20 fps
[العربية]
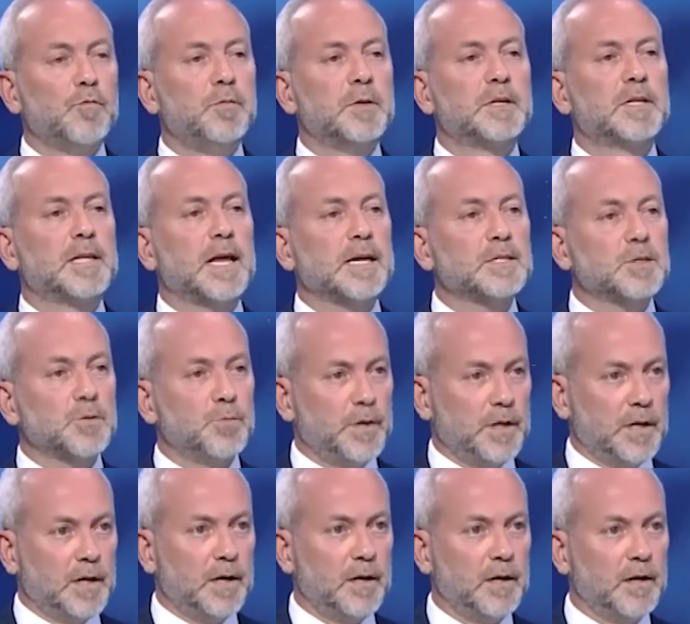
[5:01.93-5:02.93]

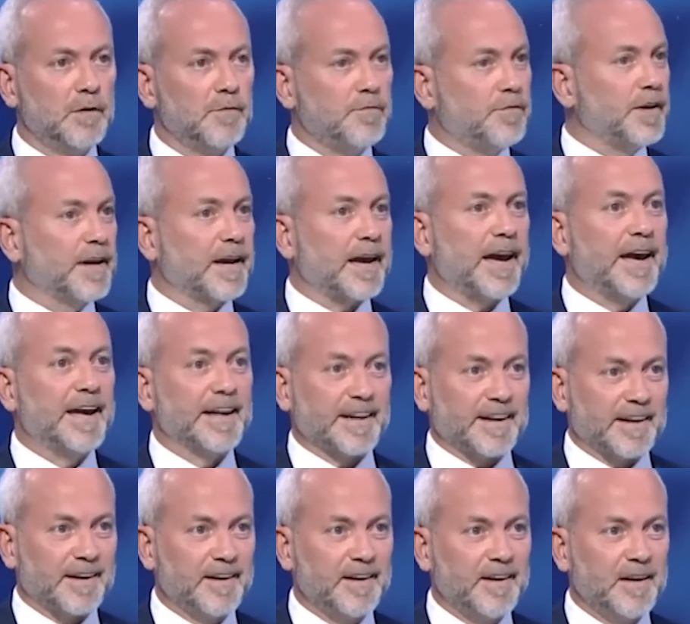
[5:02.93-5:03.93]
بالتسويه نعم. في خير
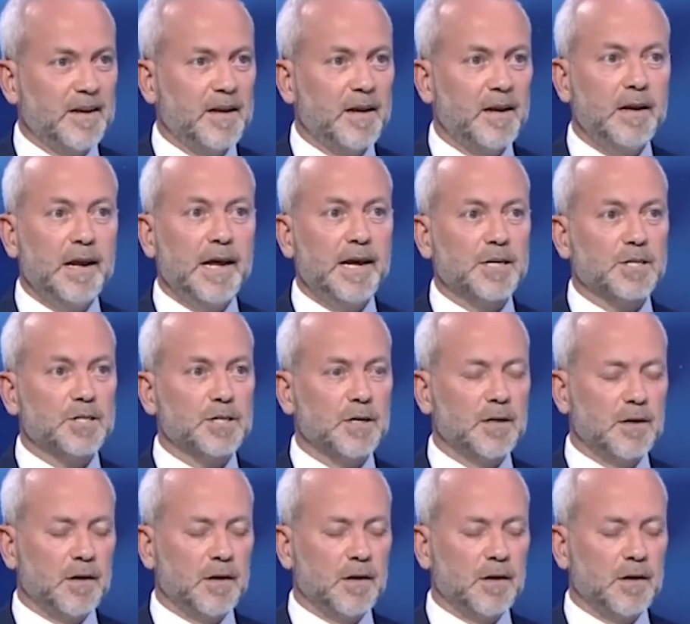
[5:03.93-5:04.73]
شو يعني؟